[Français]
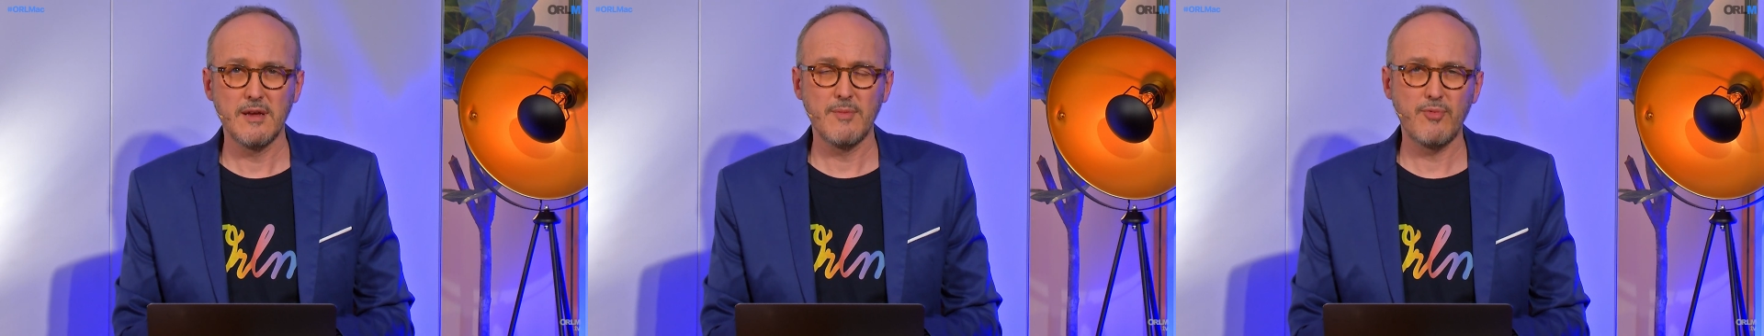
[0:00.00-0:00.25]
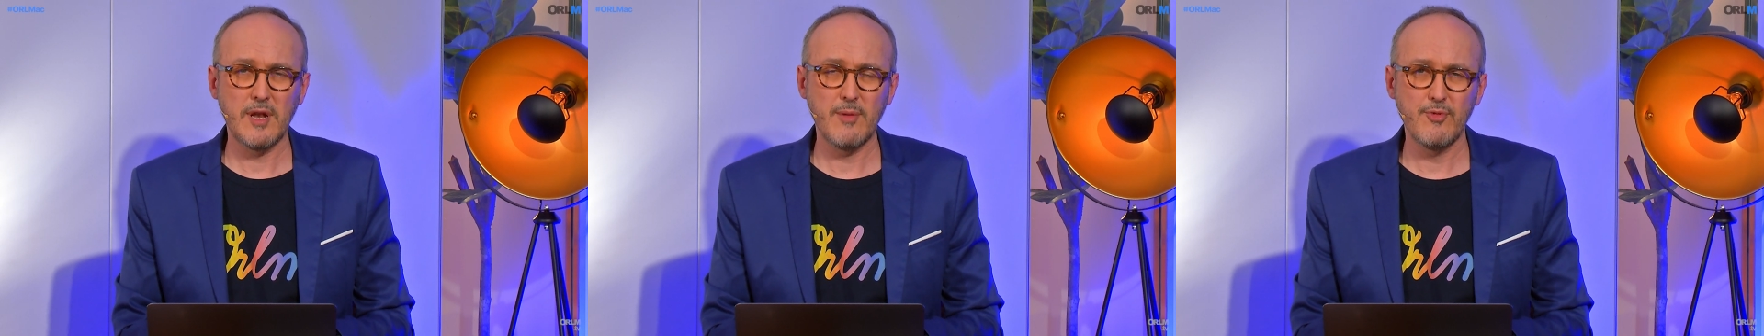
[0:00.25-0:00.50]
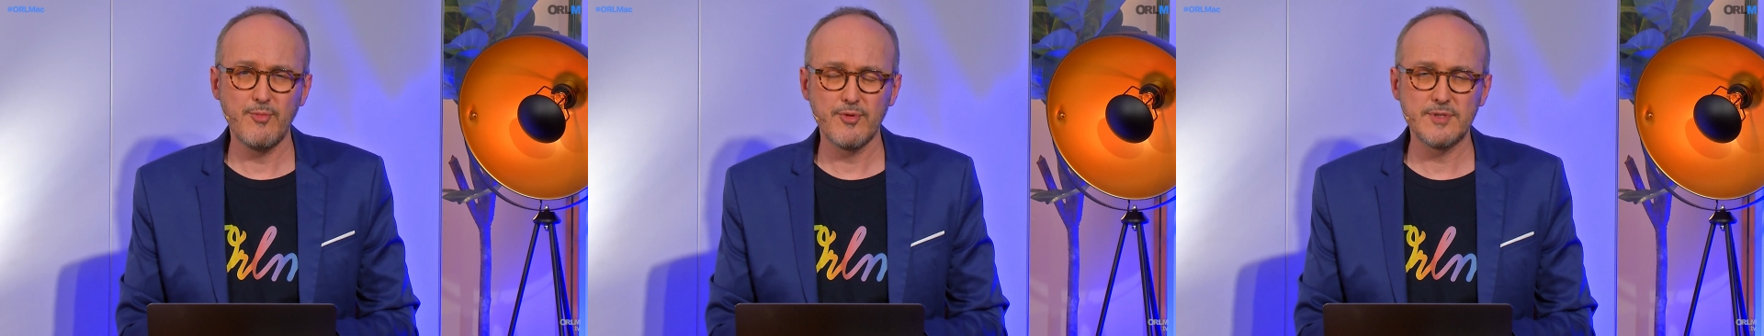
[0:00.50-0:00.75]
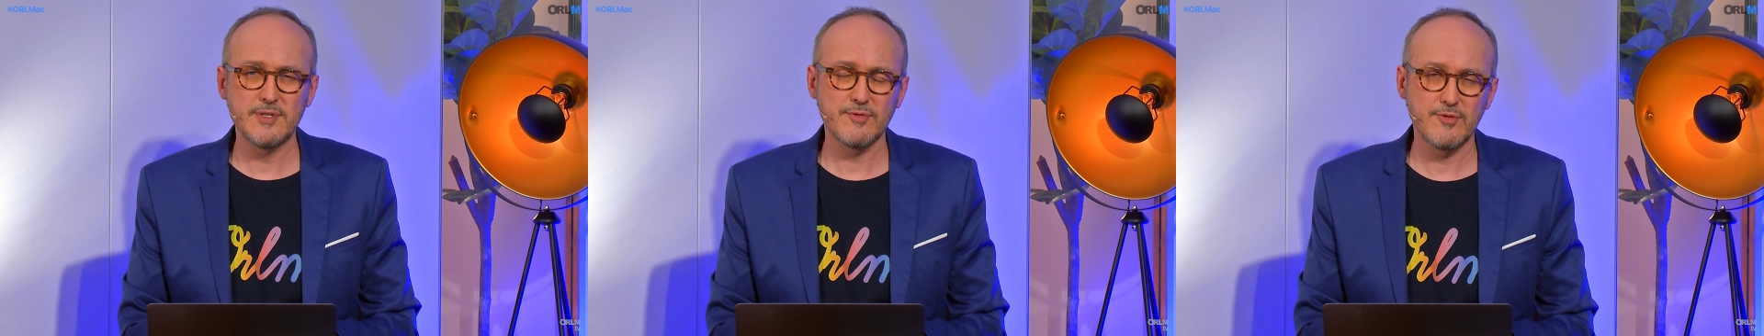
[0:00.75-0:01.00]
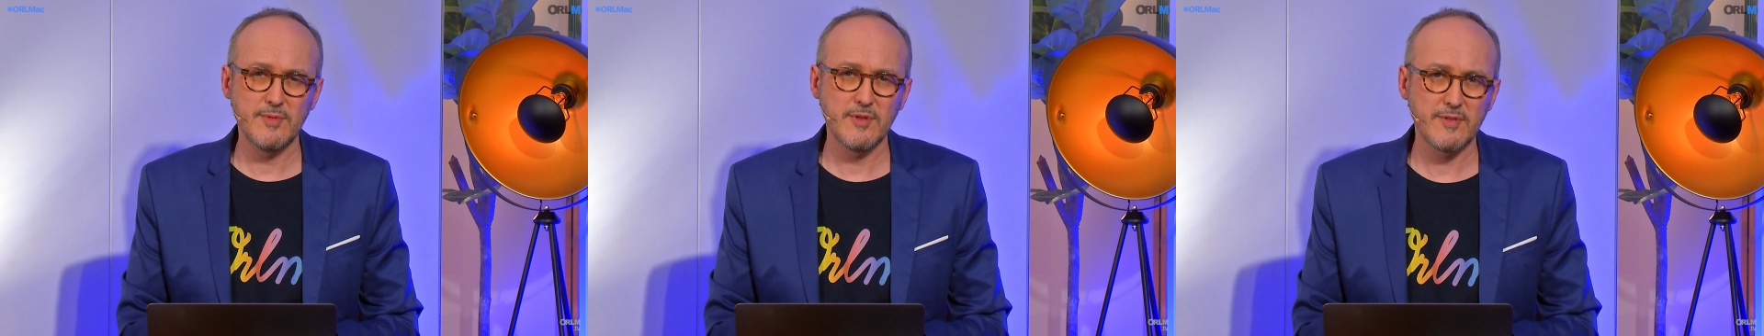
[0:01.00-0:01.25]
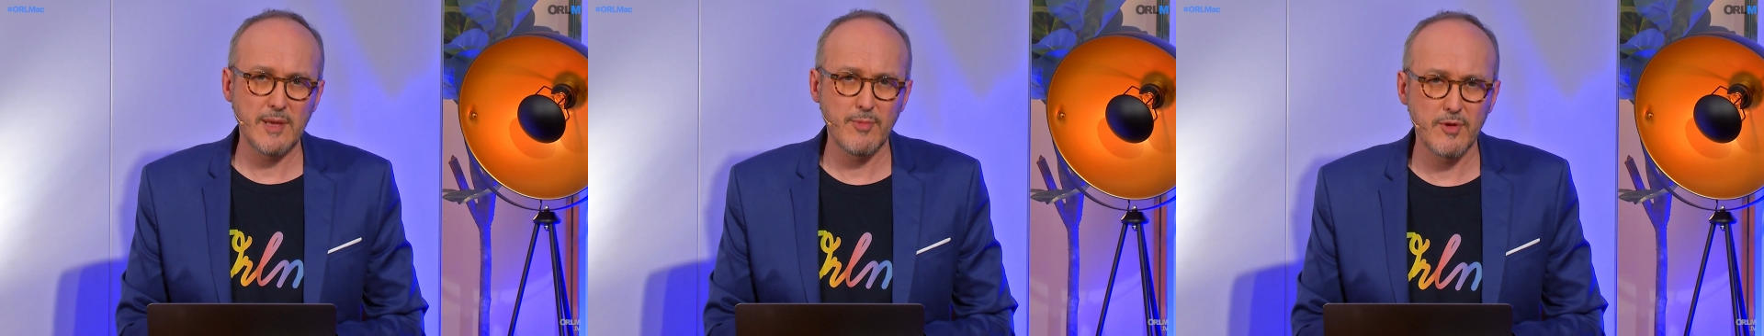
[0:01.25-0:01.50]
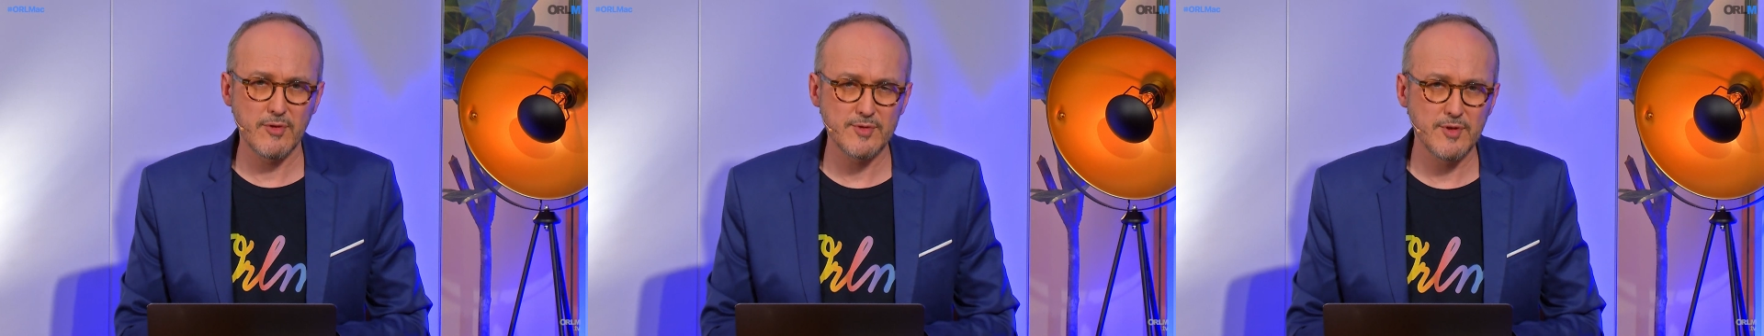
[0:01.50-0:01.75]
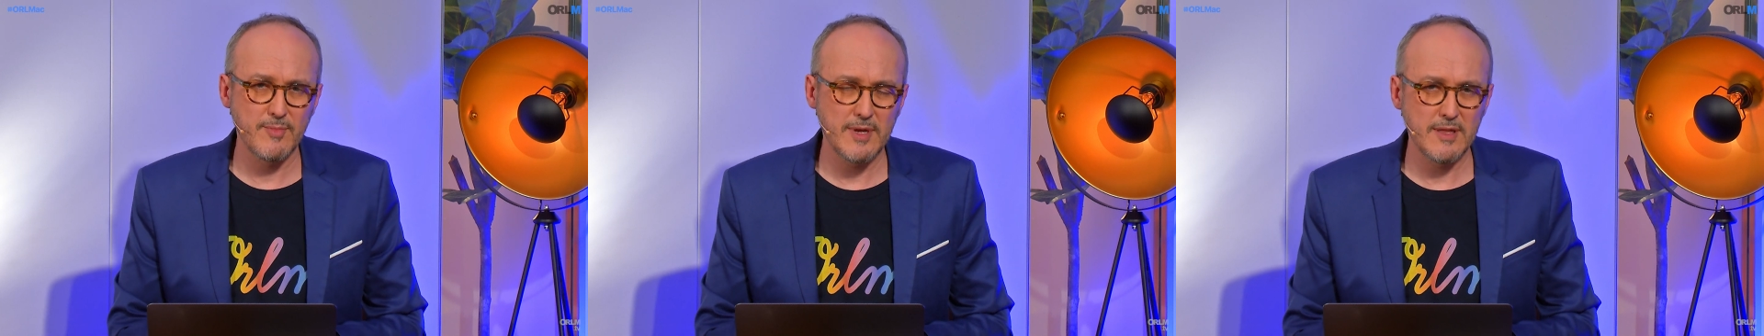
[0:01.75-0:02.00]
euh, pour l'abus de position dominante d'Apple dans
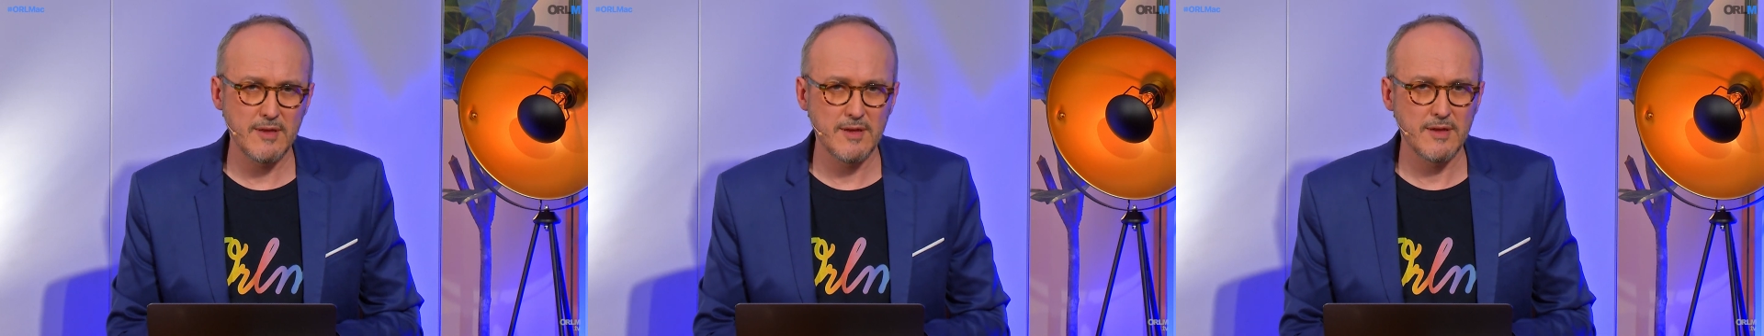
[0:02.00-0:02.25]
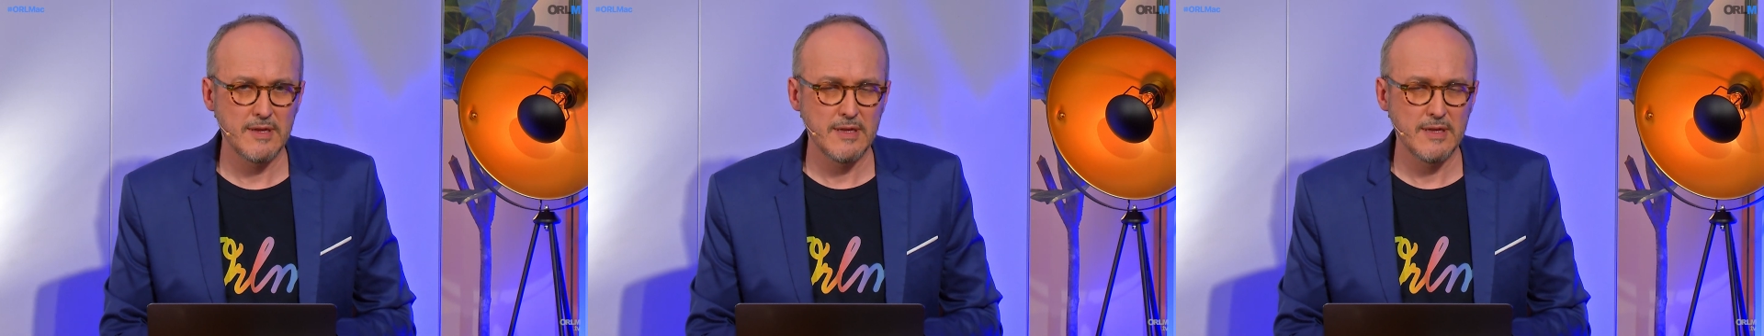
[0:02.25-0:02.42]
ce domaine, euh,